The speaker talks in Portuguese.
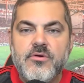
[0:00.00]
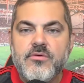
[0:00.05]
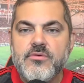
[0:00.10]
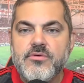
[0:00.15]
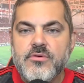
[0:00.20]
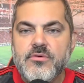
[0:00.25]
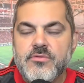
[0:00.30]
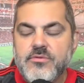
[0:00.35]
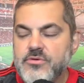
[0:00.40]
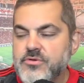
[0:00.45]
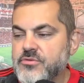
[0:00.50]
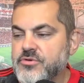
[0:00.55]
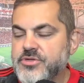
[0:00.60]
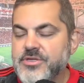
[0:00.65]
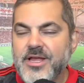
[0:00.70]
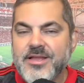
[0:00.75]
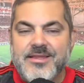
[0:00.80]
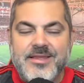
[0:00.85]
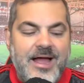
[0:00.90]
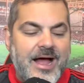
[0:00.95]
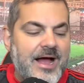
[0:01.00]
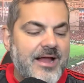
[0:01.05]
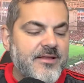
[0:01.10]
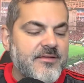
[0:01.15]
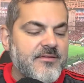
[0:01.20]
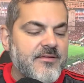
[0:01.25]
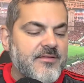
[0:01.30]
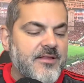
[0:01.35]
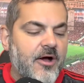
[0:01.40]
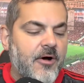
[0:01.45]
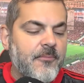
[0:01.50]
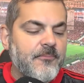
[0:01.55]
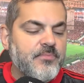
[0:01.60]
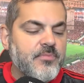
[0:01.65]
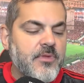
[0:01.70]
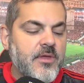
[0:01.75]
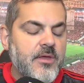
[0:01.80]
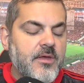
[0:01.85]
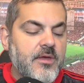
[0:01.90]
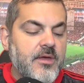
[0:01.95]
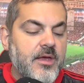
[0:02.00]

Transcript: os detalhes e tal,